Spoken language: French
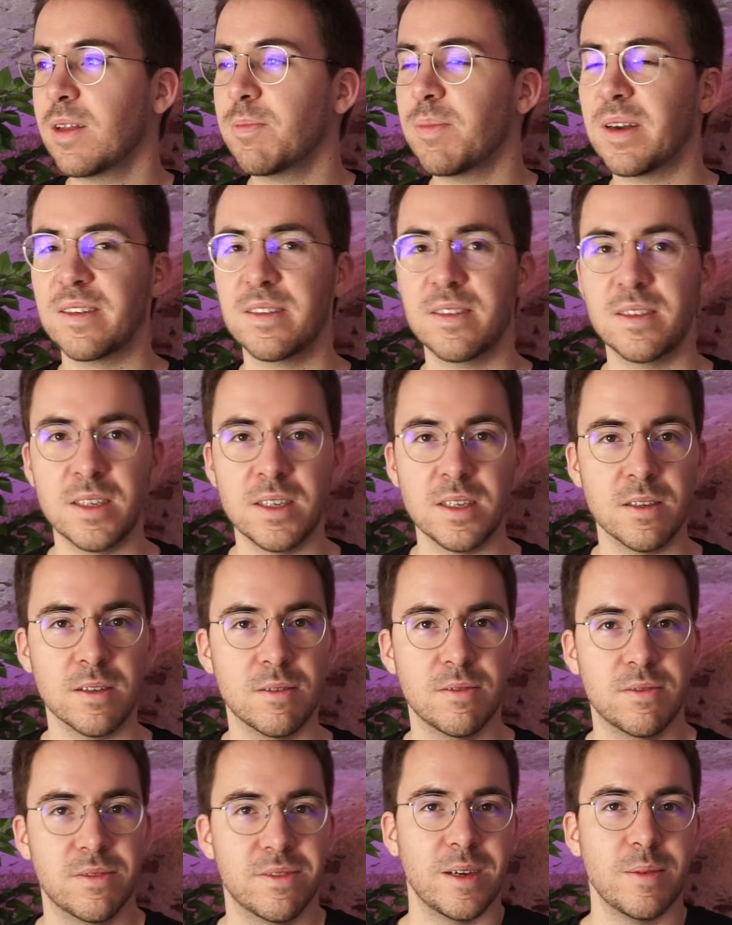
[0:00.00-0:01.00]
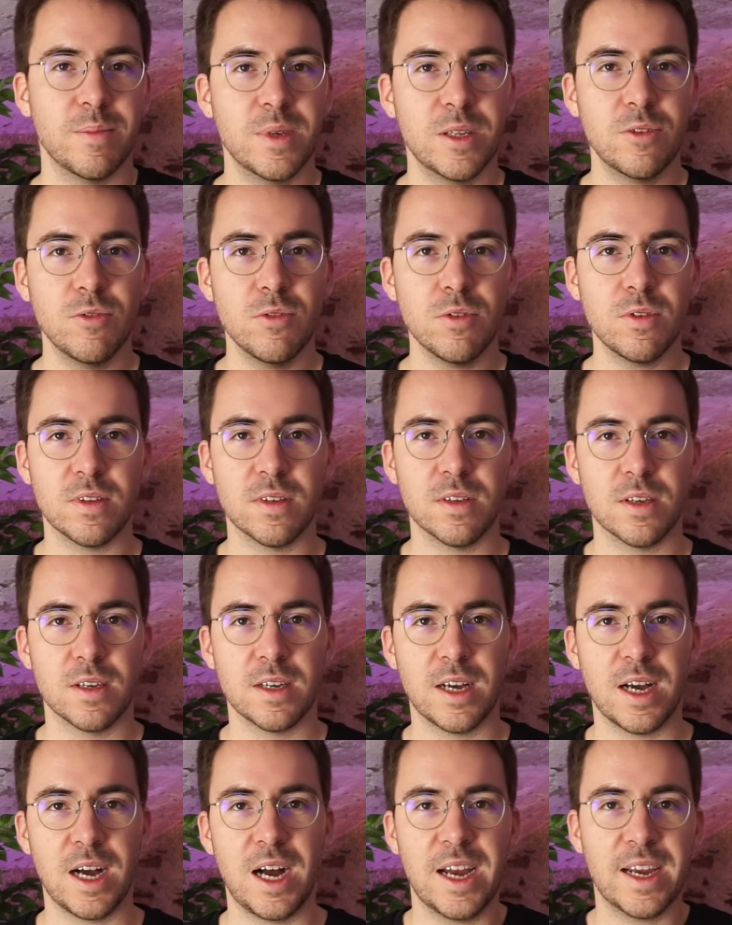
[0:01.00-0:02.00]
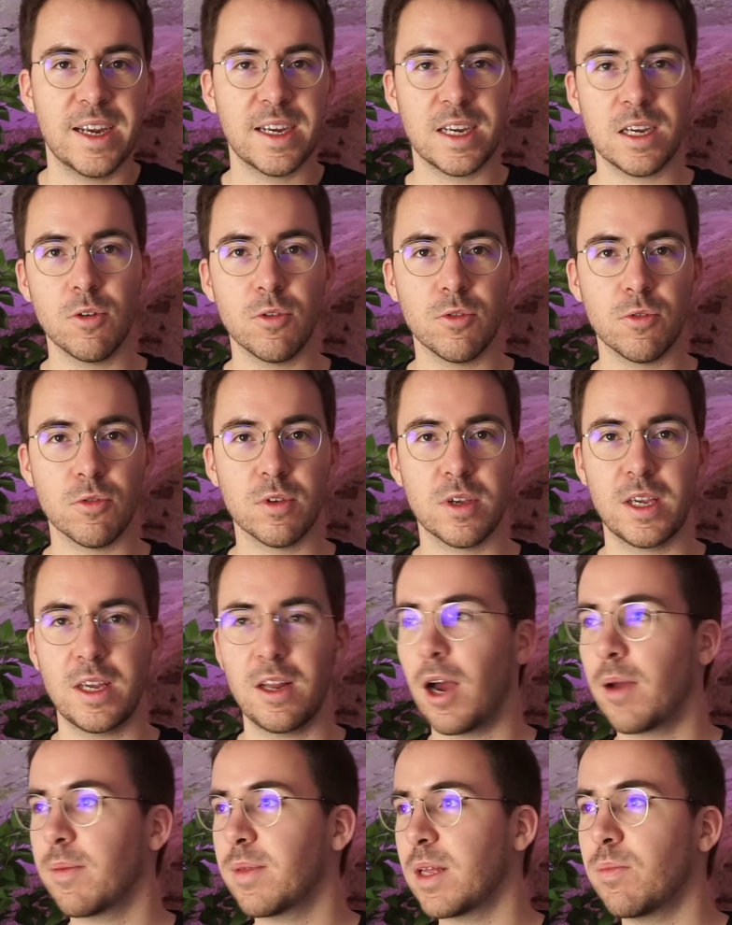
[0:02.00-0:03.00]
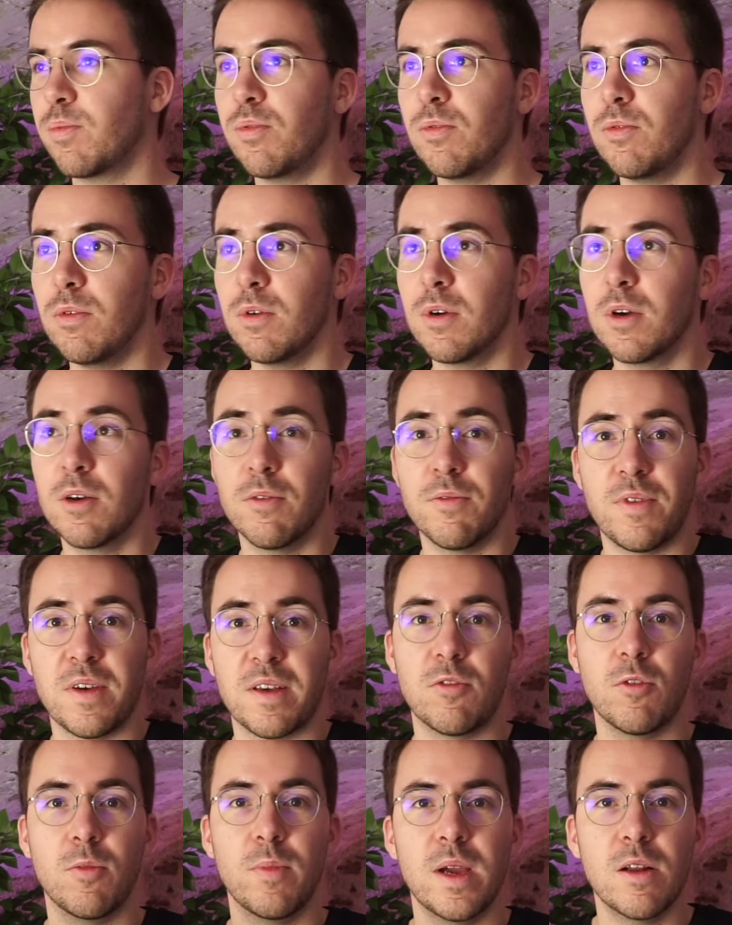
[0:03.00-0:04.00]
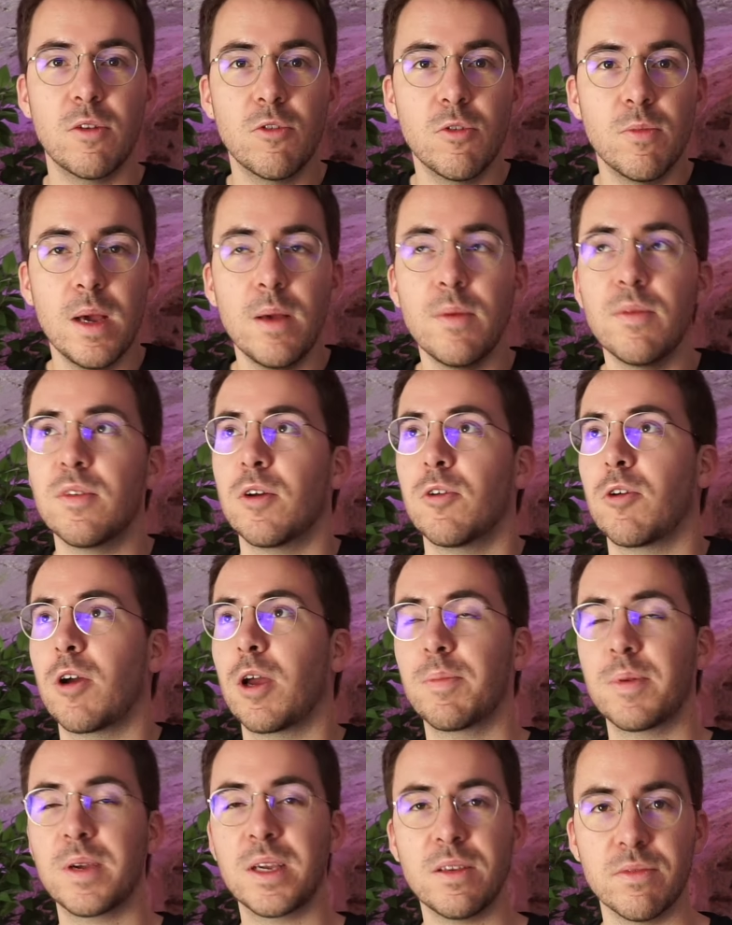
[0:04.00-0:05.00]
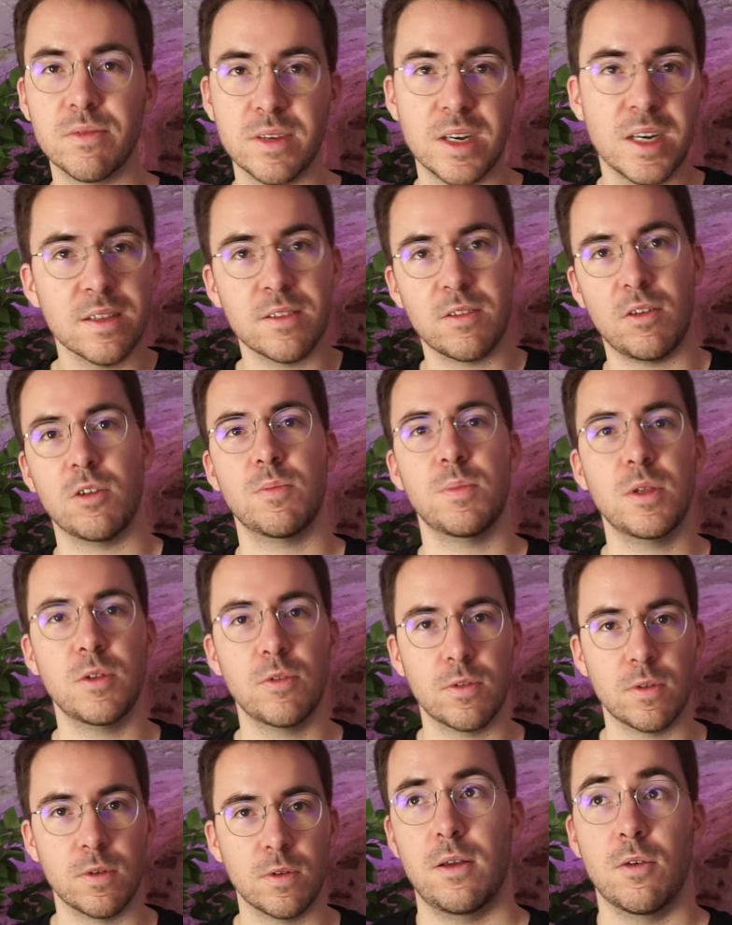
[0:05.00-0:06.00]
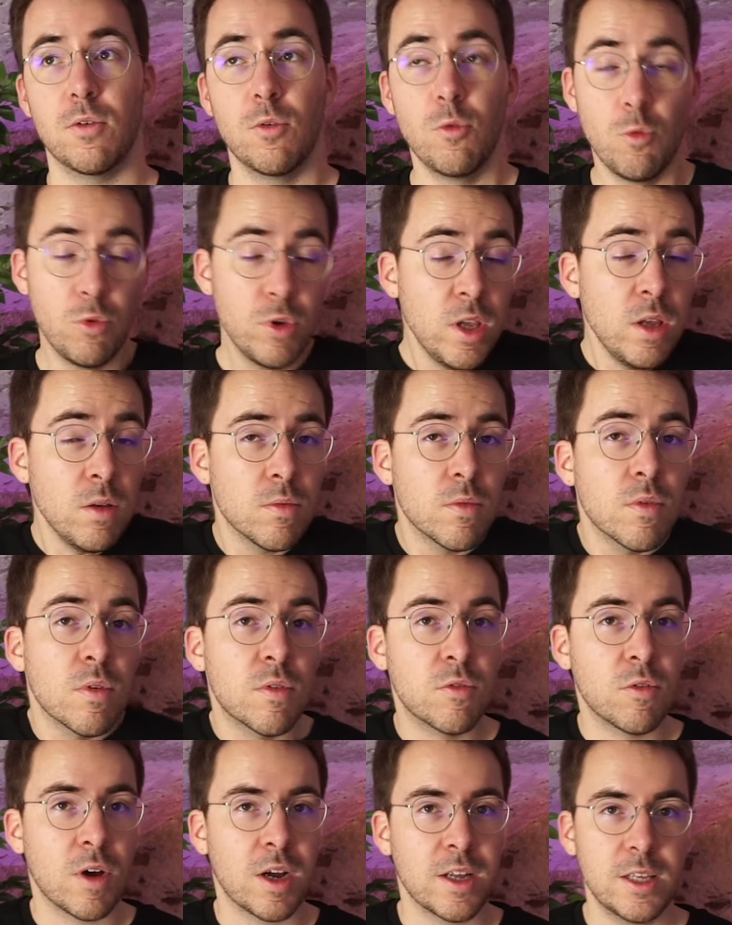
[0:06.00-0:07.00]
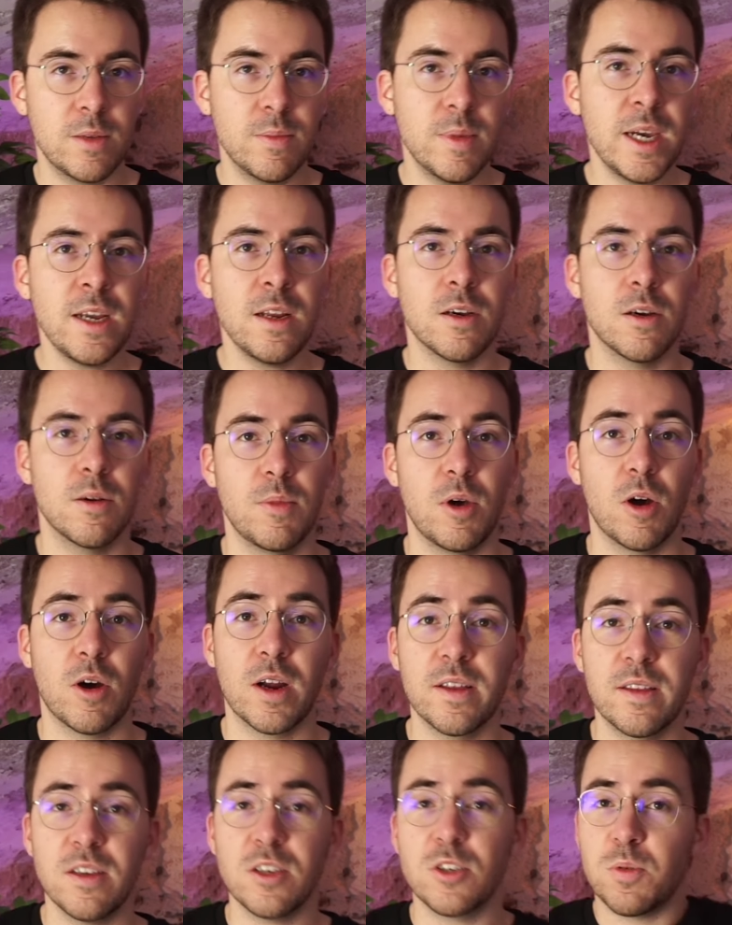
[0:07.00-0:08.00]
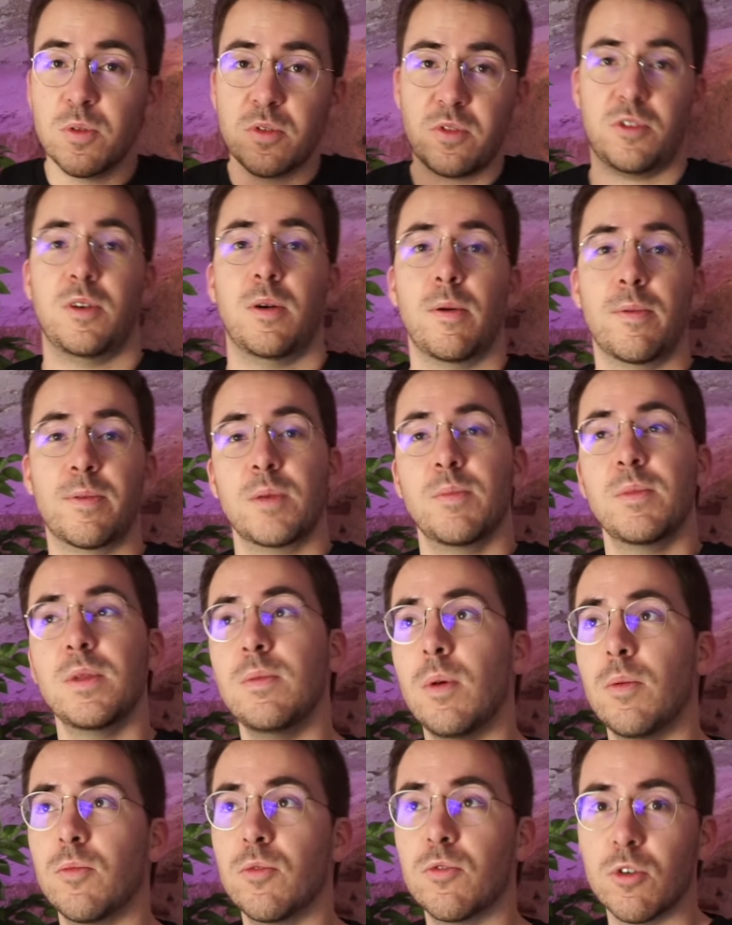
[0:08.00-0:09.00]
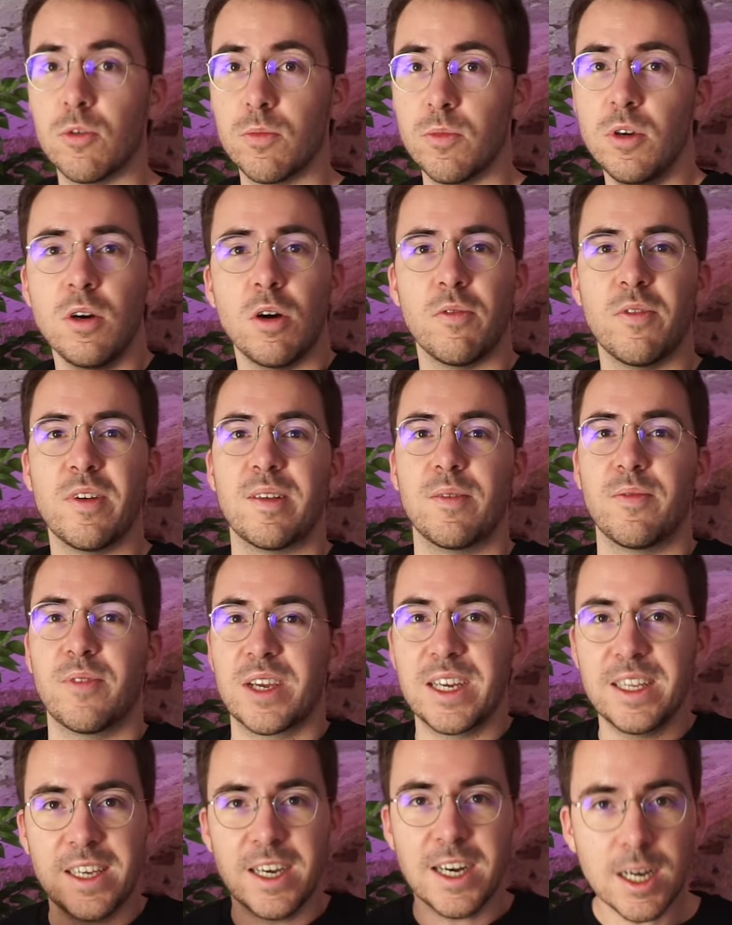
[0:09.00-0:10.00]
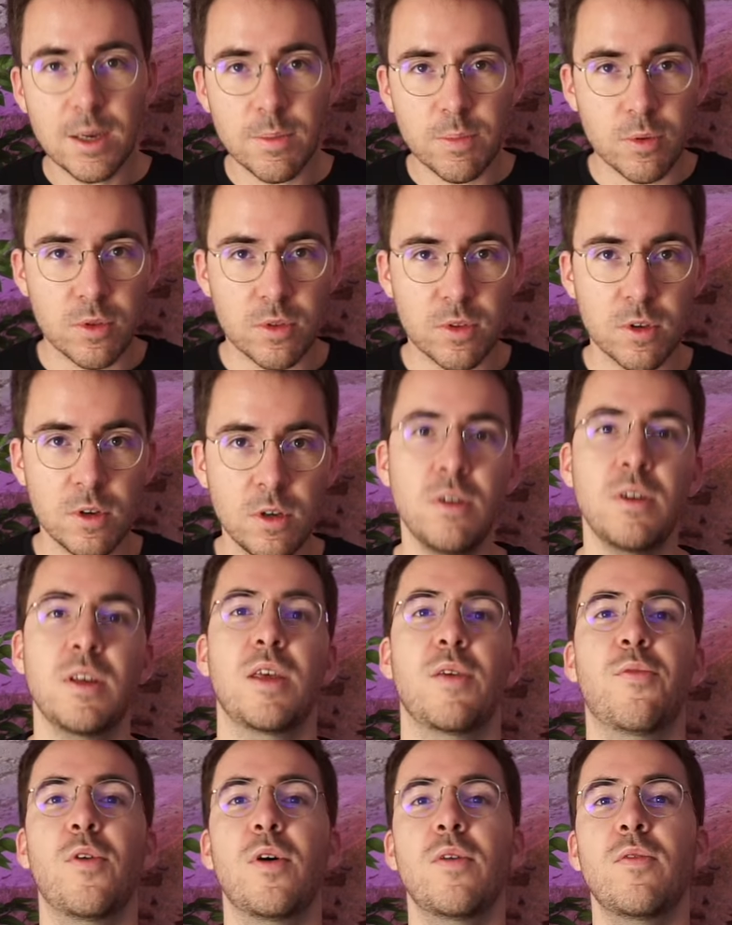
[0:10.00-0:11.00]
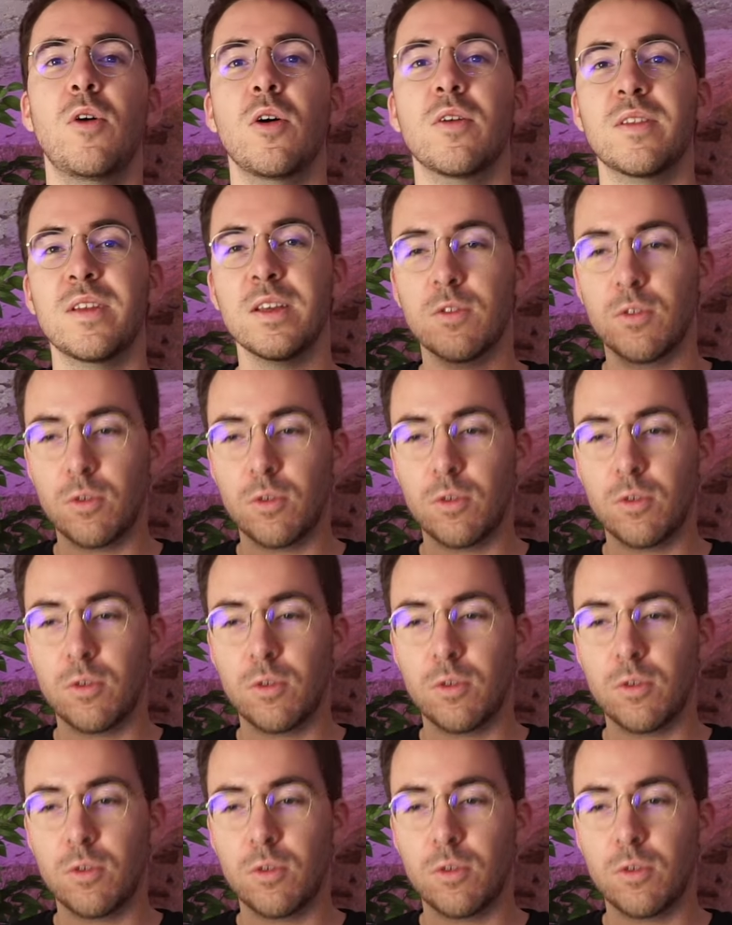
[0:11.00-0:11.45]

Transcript: de passer 20 minutes à écrire le truc, il aurait peut-être pu faire son mail lui-même, ça aurait pris 20-30 minutes oui, sur un email, mais en réalité, je pense que ça aurait pris minimum une demi-heure. En fait, ça me fait gagner un peu de temps. Et il faut avoir en tête